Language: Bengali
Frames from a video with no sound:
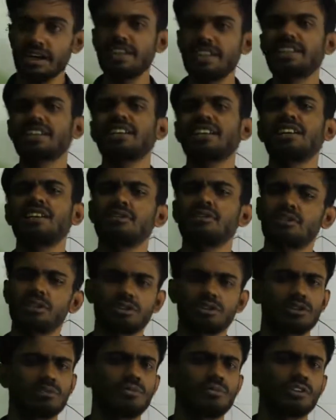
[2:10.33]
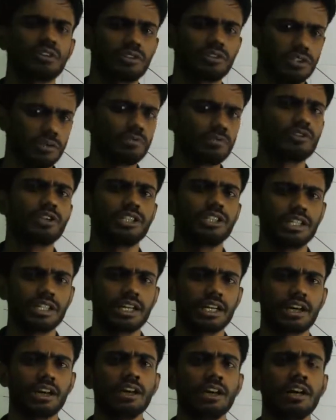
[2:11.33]
এটাকেই কিন্তু আসলে বলা হচ্ছে
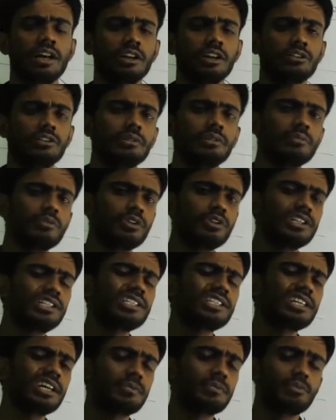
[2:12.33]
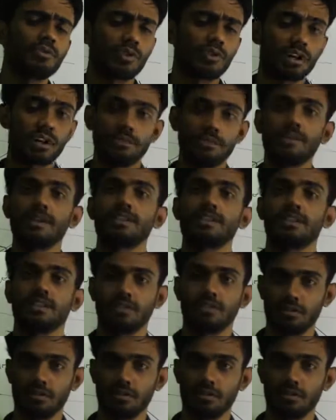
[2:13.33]
মরিচিকা তো এই মরিচিকার প্রকারভেদ